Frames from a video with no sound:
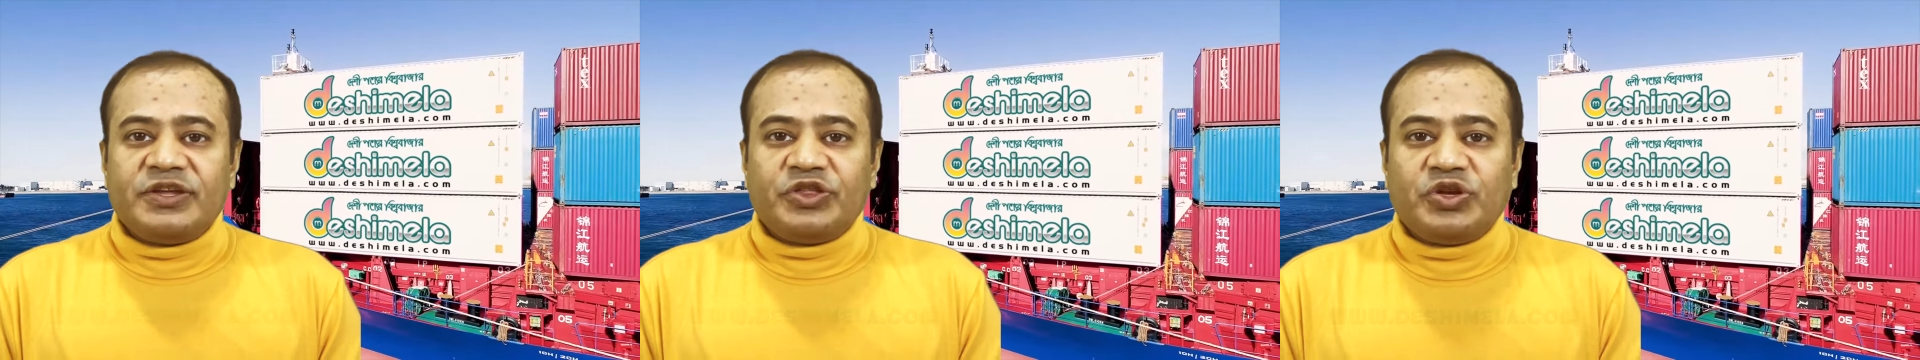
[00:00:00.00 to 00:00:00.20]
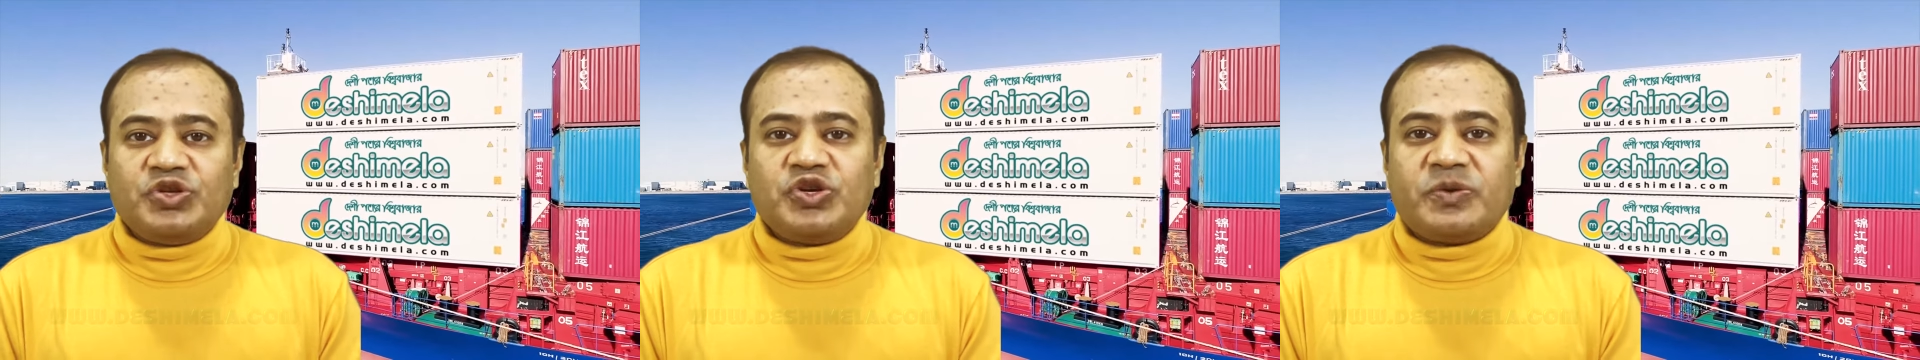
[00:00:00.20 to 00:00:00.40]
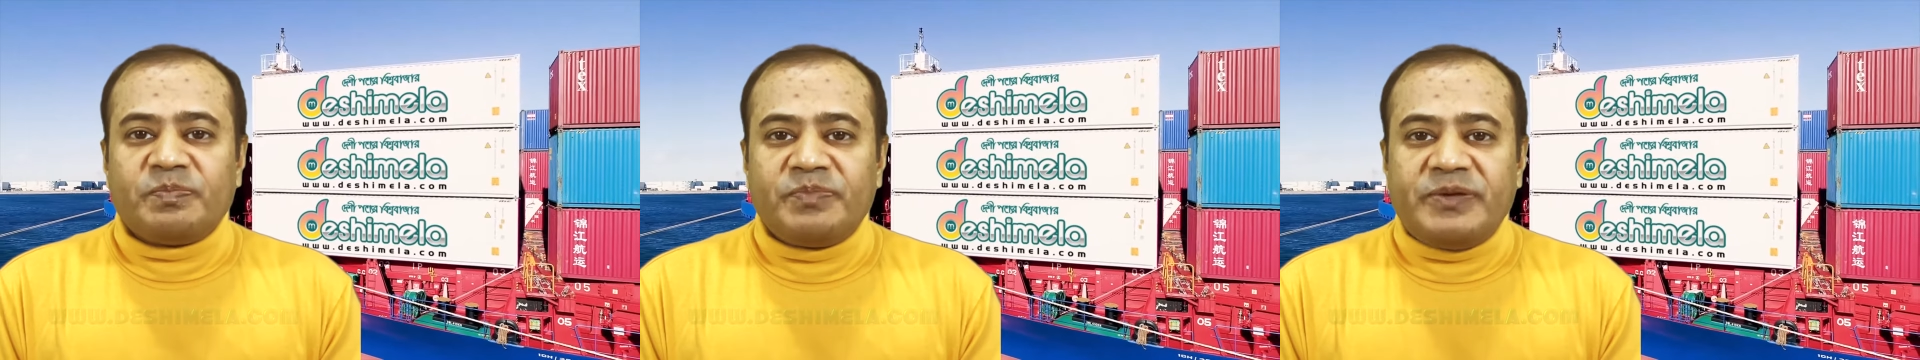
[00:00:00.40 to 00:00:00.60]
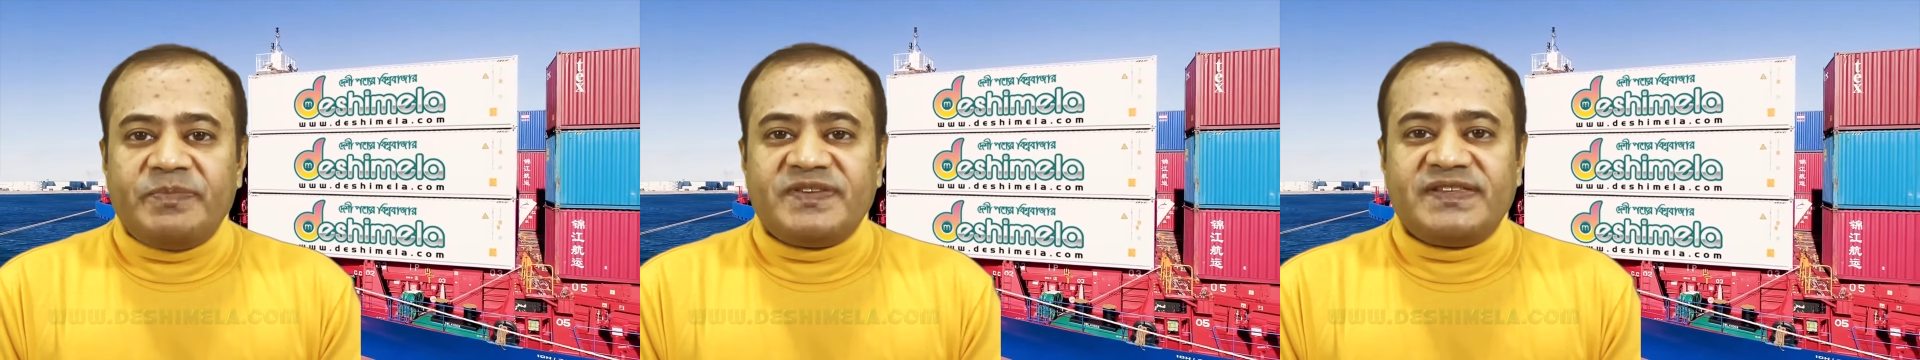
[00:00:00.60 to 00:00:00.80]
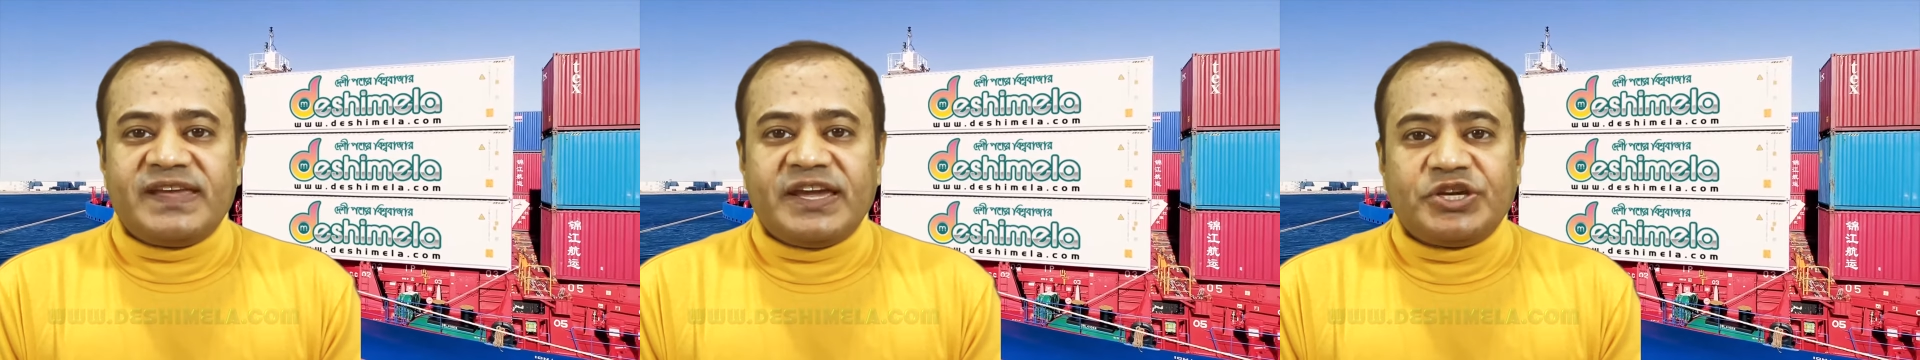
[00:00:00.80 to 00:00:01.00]
দর্শক
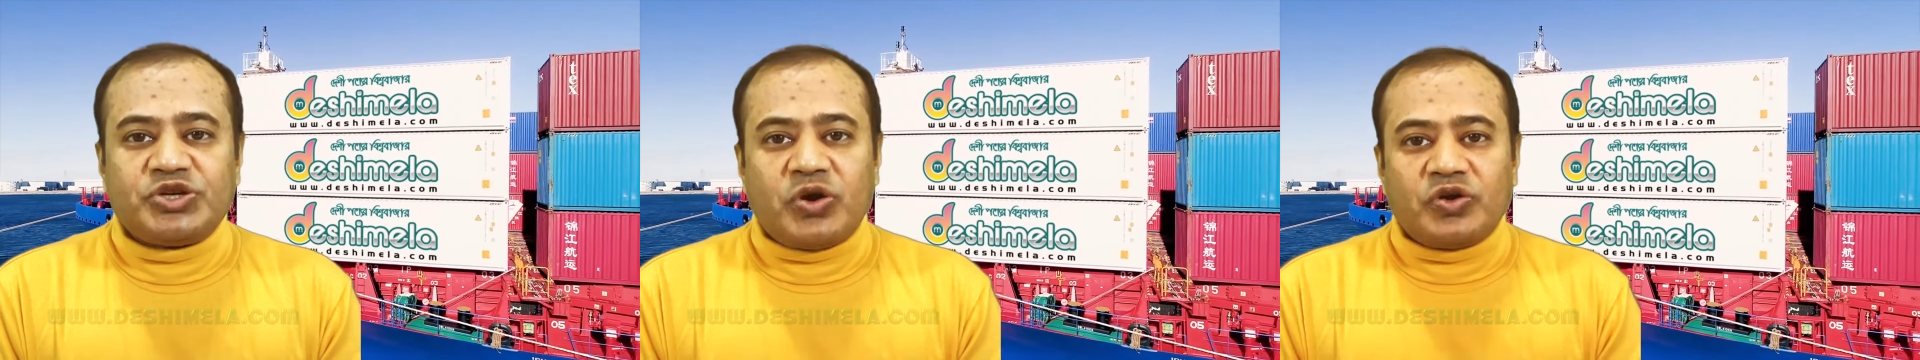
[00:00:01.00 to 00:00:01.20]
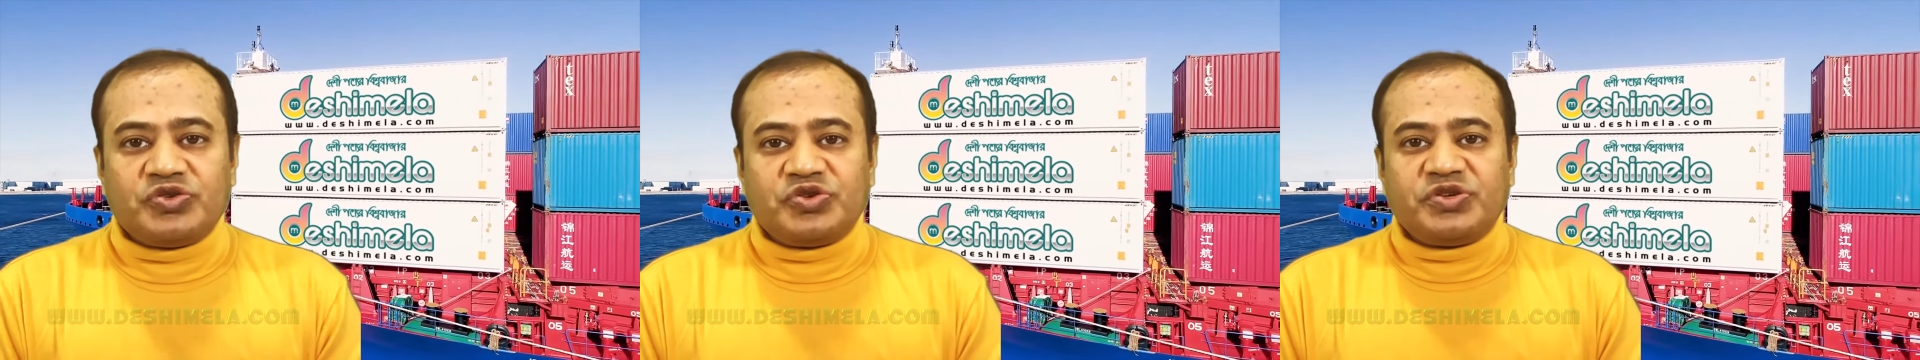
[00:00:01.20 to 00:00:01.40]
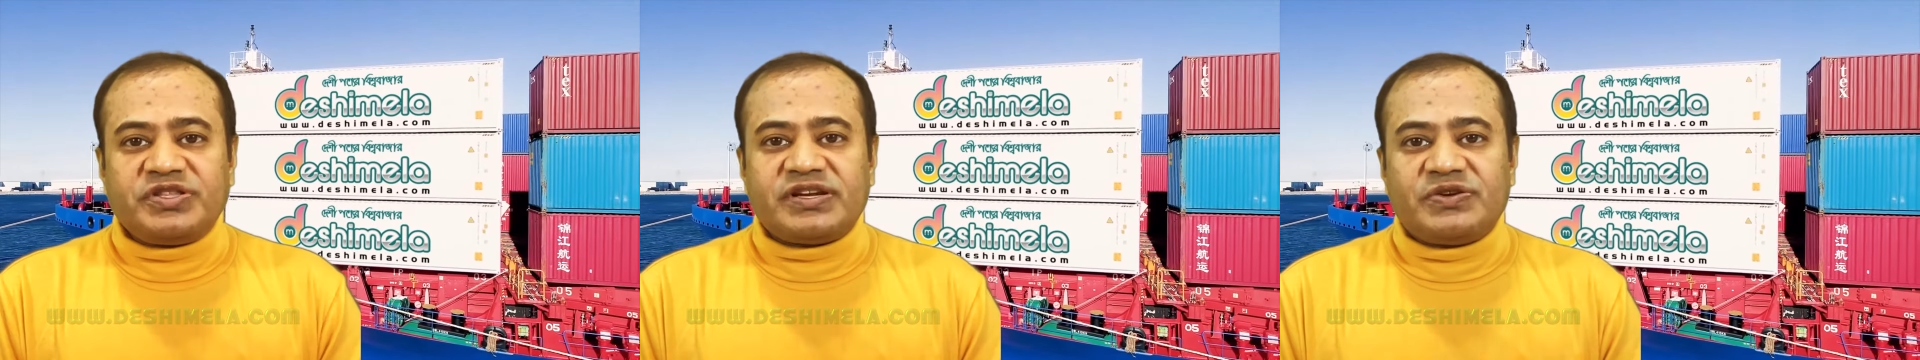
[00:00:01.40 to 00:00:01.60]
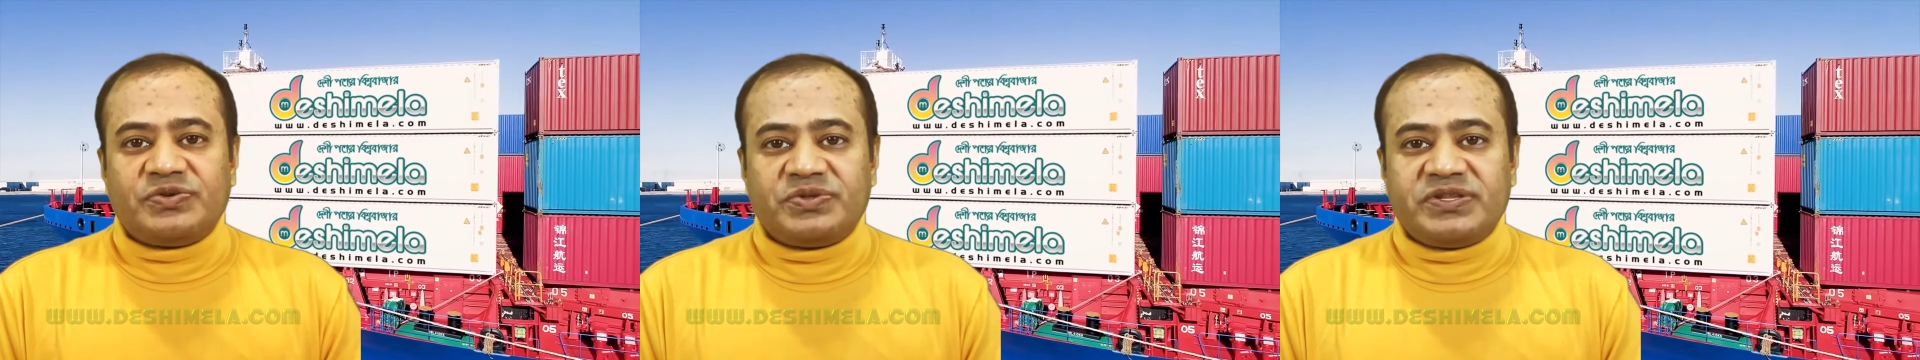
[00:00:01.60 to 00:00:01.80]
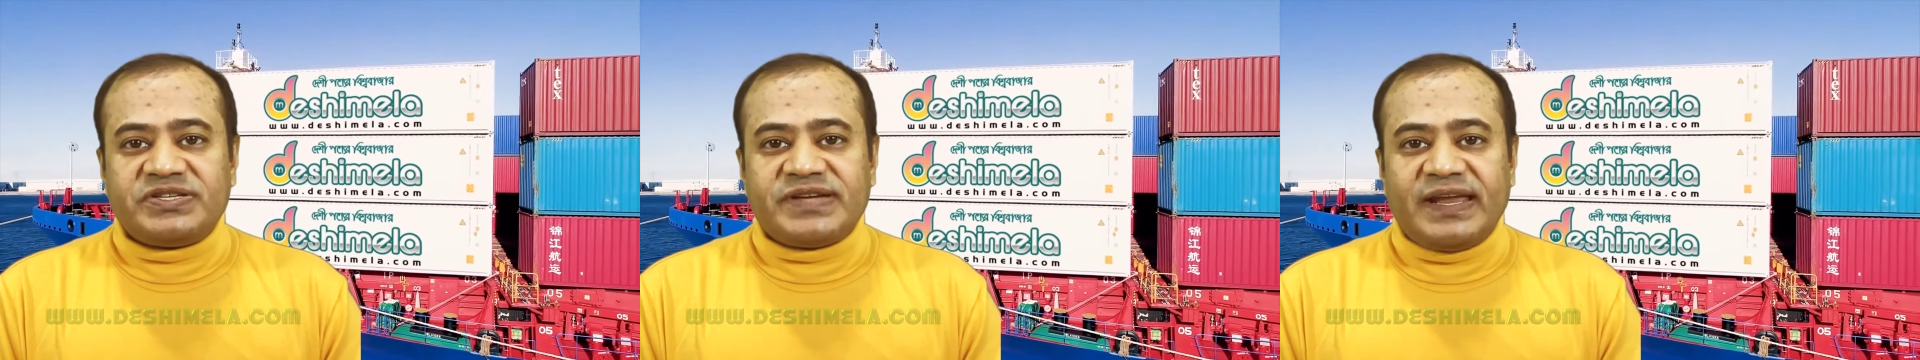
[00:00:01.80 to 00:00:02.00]
পিবিসিকে সহযোগিতা
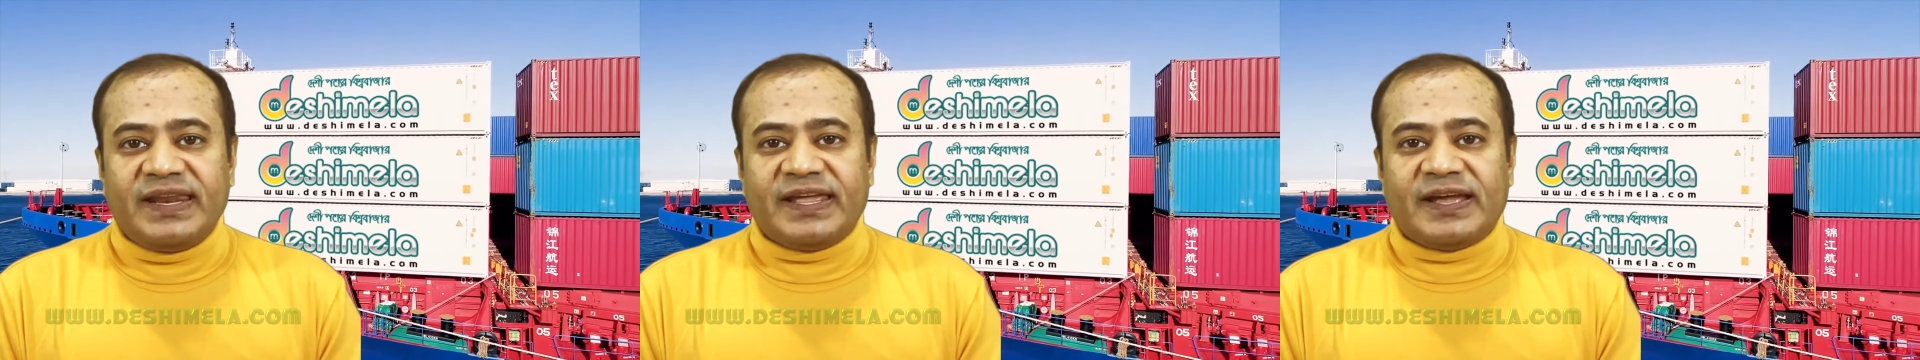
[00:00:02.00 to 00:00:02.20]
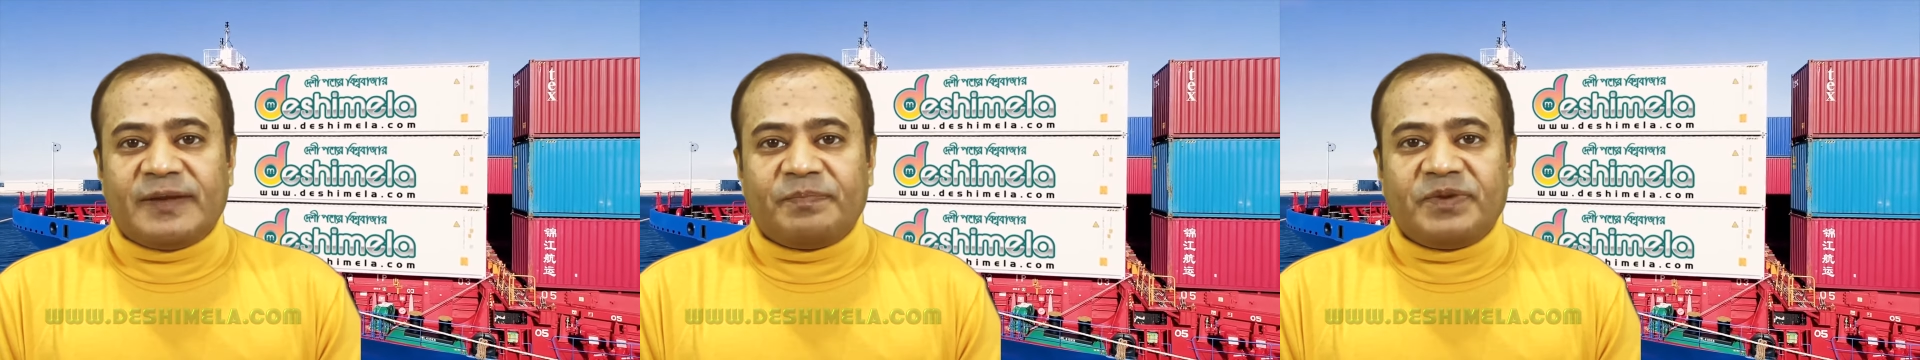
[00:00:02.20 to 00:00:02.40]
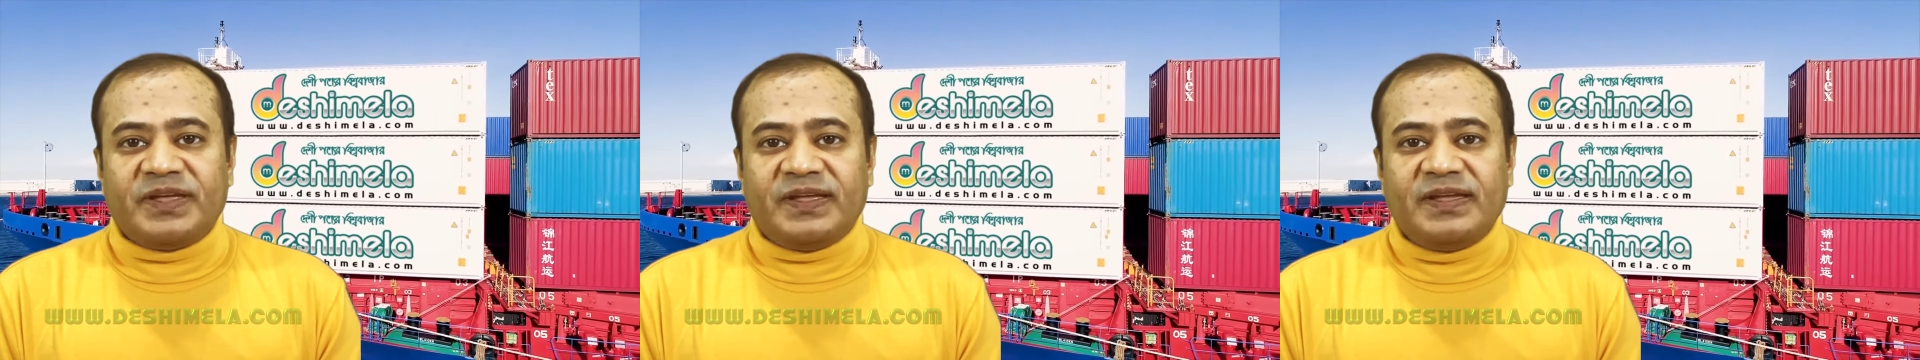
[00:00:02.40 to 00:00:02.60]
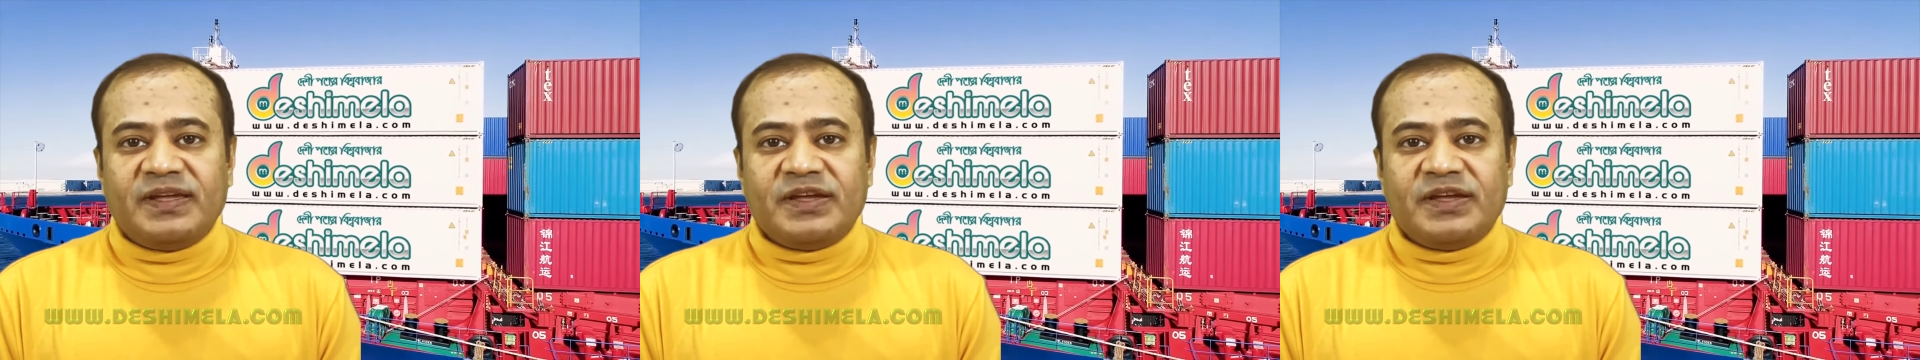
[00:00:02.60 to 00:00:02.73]
করতে চাইলে আপনি